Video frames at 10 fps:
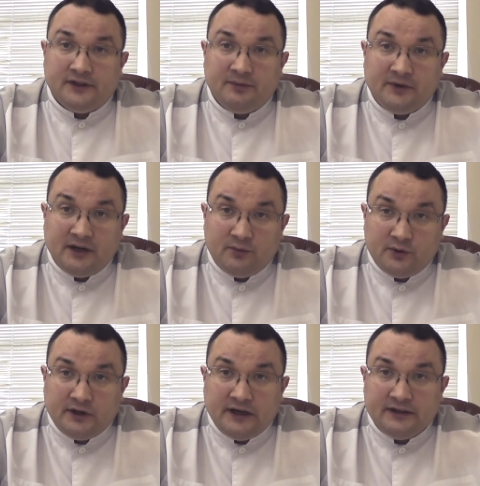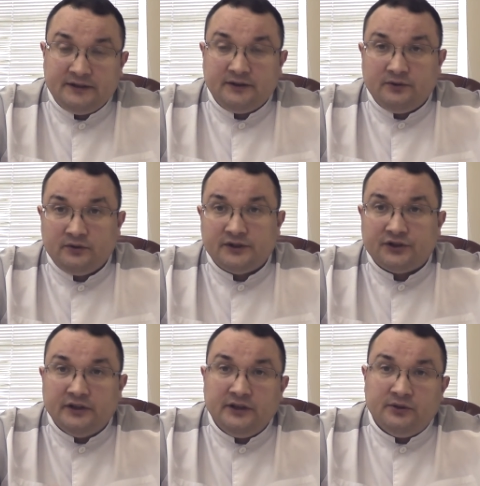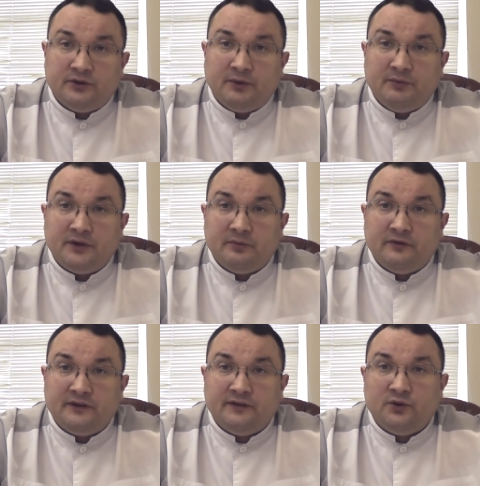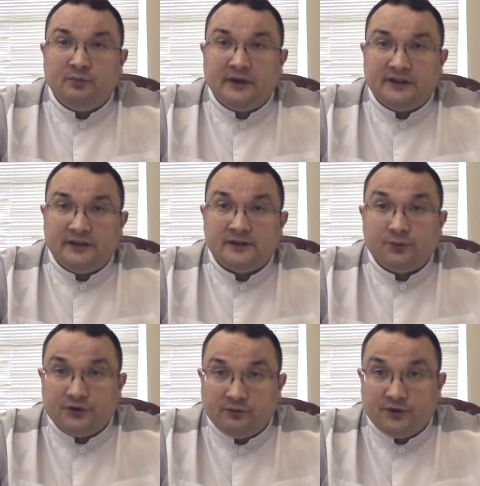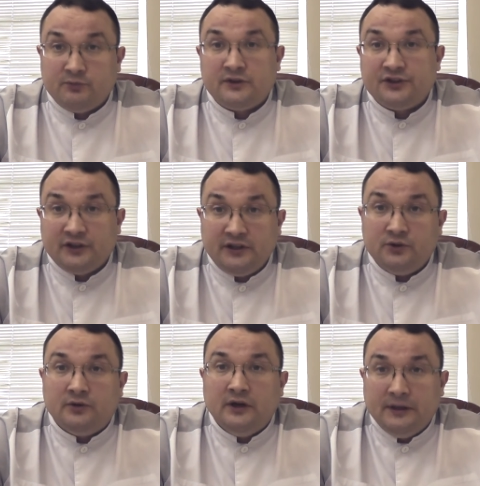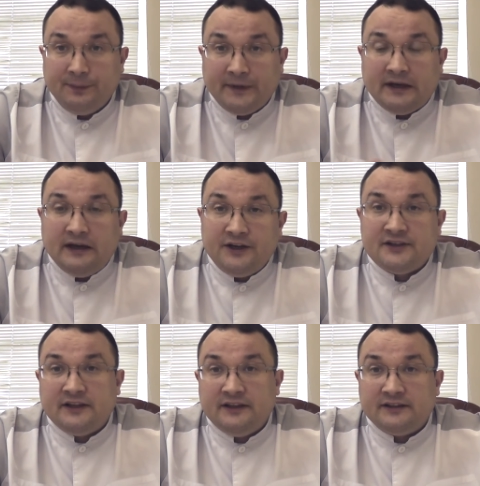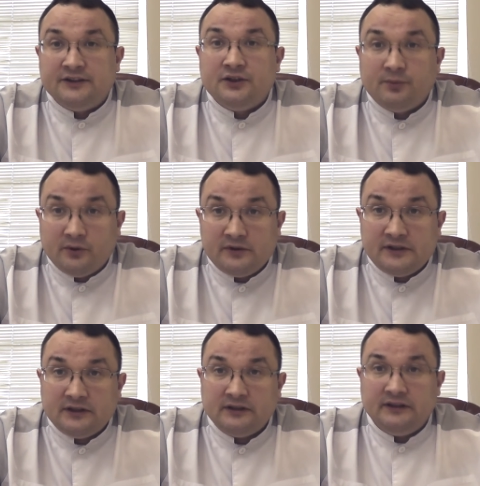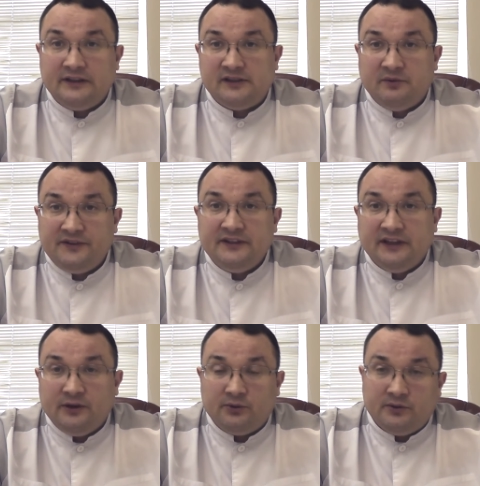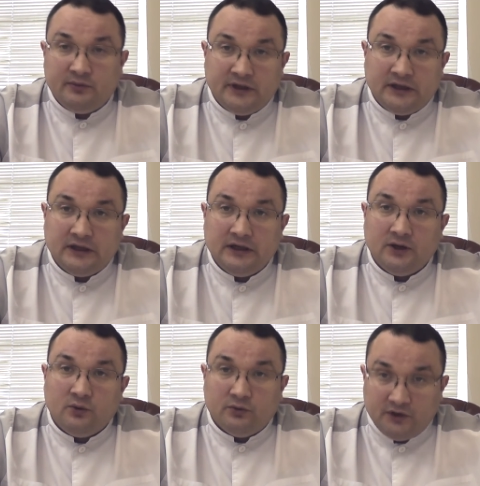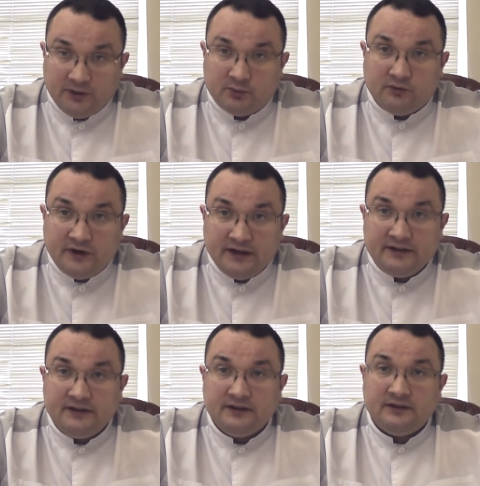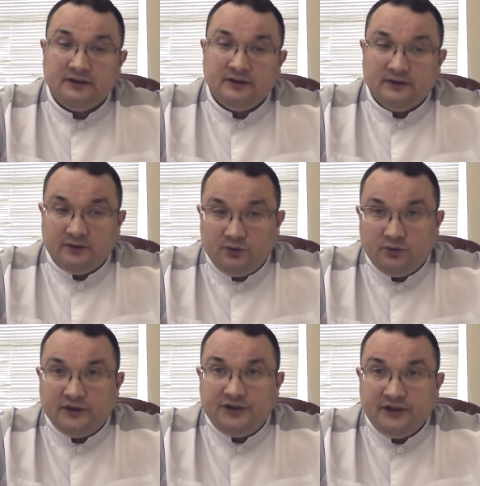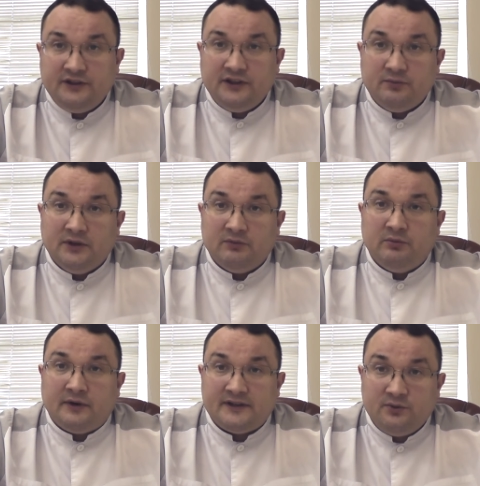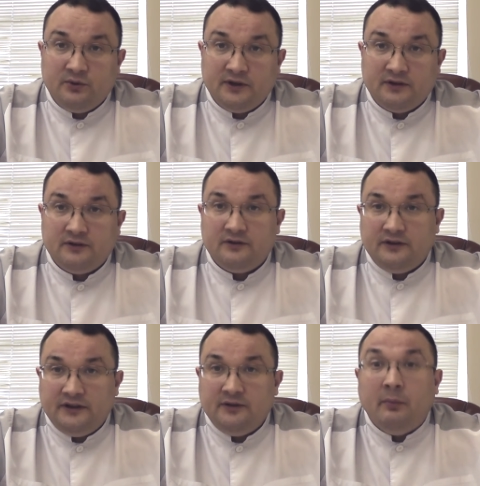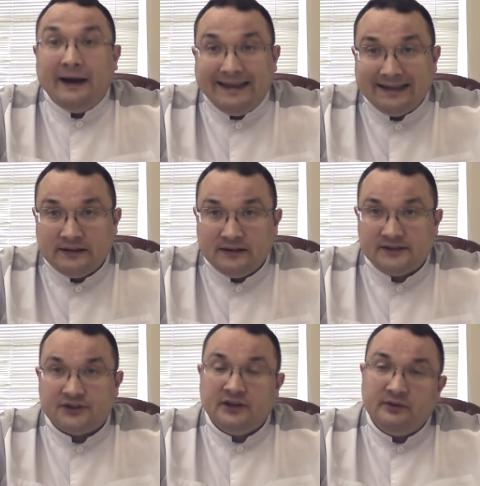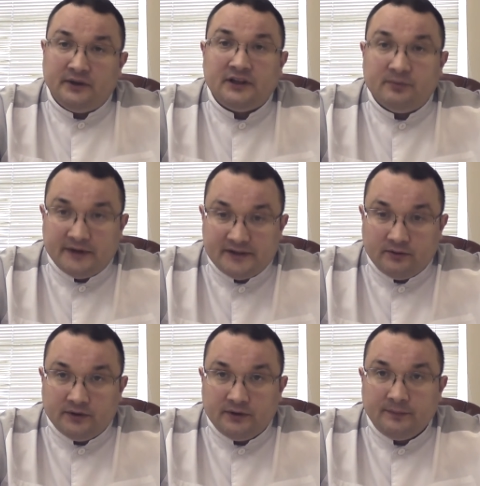грибкам мурдокандида, но, к сожалению, это примерно бывает в 1 пятой случаев. Почему, к сожалению? Лечатся они достаточно просто. Если бы все налеты были от грибков кандида, то лечение их было бы простое и понятное. К сожалению, так не происходит.